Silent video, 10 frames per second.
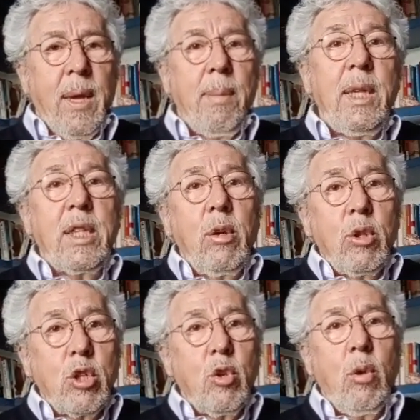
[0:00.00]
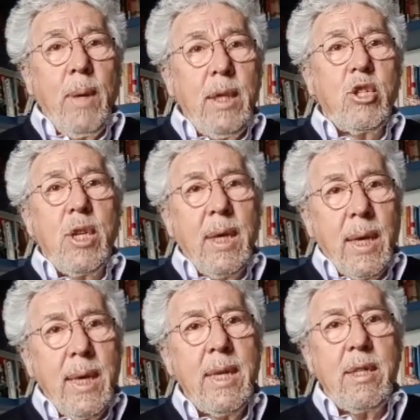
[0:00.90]
mentre non ci sono medici
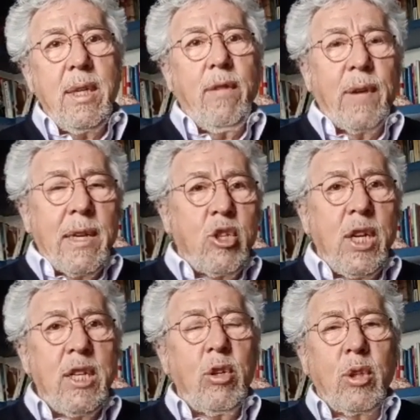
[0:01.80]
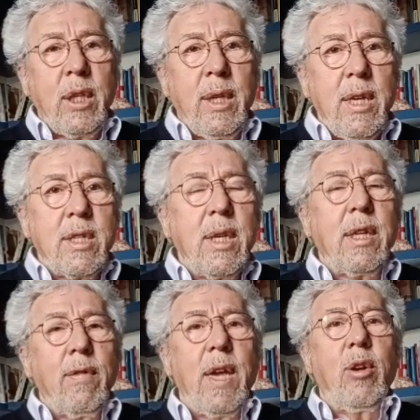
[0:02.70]
inglesi, francesi o tedeschi
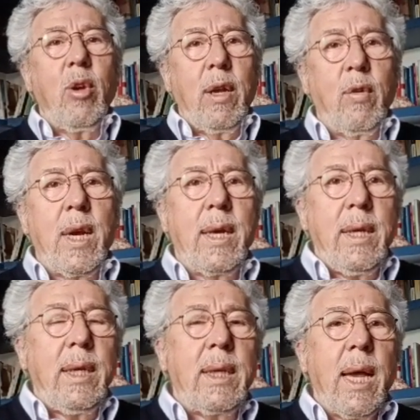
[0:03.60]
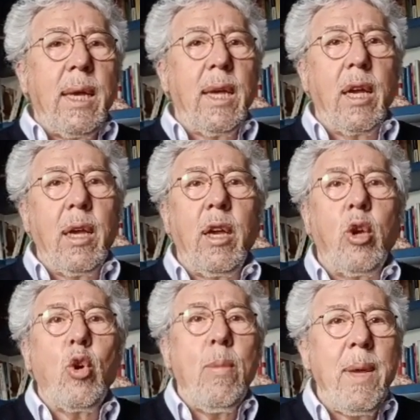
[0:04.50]
che vengono a lavorare in Italia.
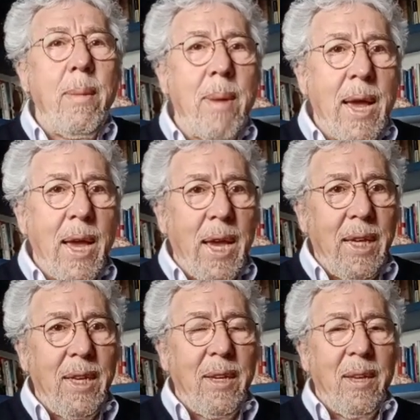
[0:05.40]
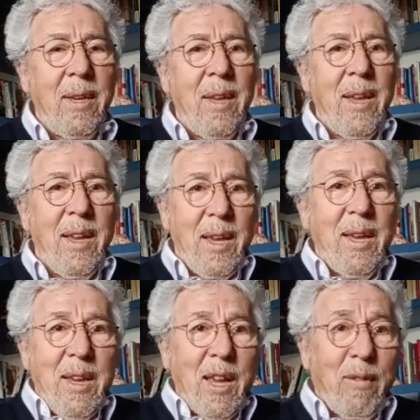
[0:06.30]
Come mai?
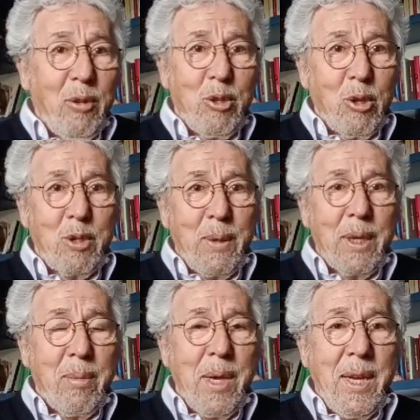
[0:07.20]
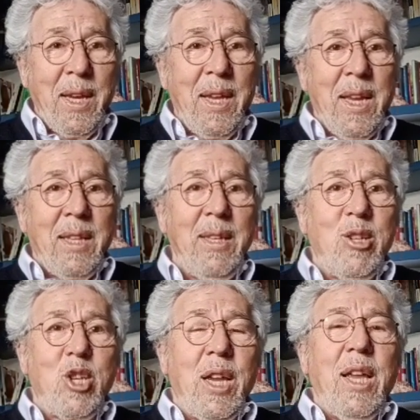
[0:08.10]
Eh, Abruzio lo spiega bene,
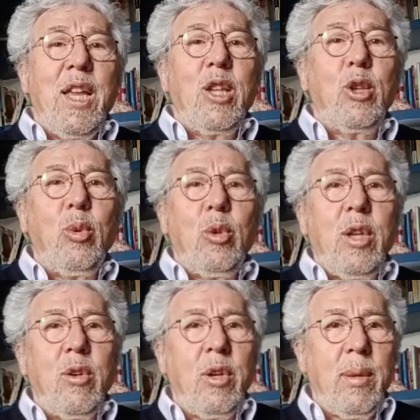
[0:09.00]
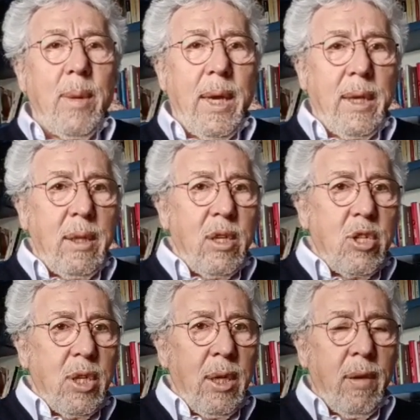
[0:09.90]
dice tutti noi
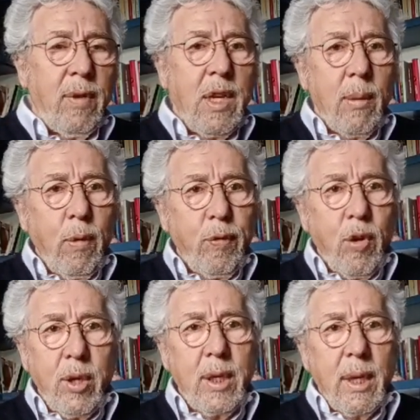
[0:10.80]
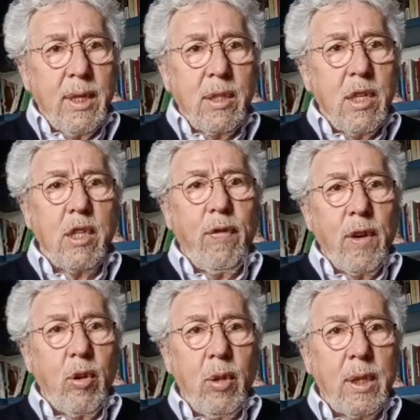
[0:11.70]
medici veniamo fuori dalle stesse
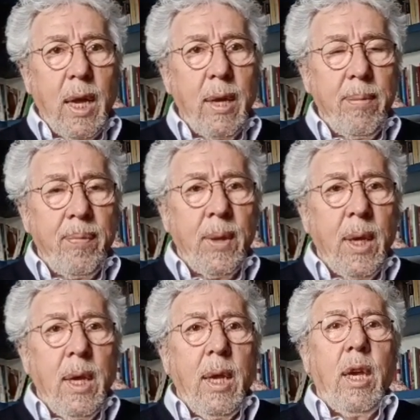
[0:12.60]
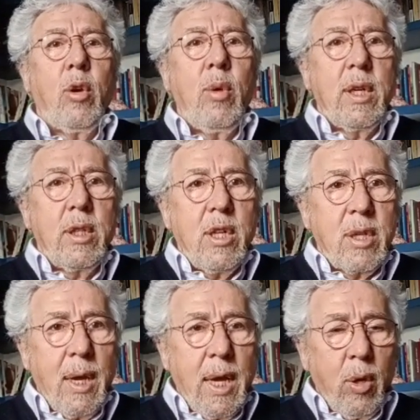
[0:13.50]
facoltà con la
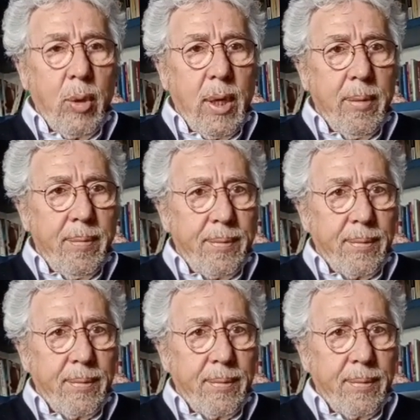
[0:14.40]
stessa laurea.